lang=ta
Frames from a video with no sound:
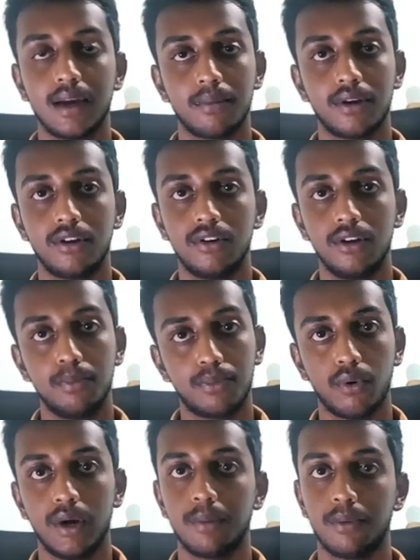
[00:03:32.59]
கேமராவிலையும்
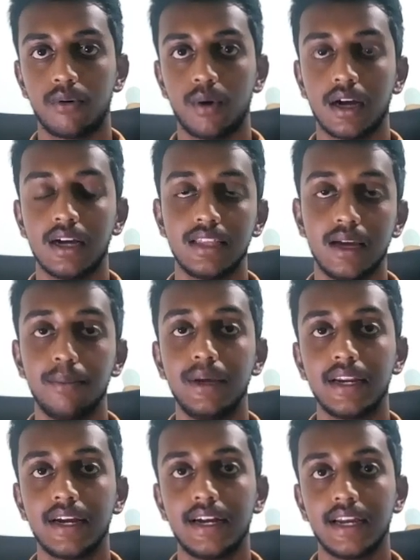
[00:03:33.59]
ப்ரொவைட் பண்ணுவாங்க இது
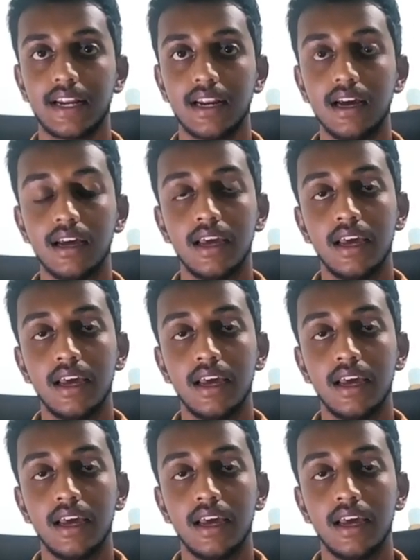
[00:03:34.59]
எப்படின்னு கேட்டிங்கன்னா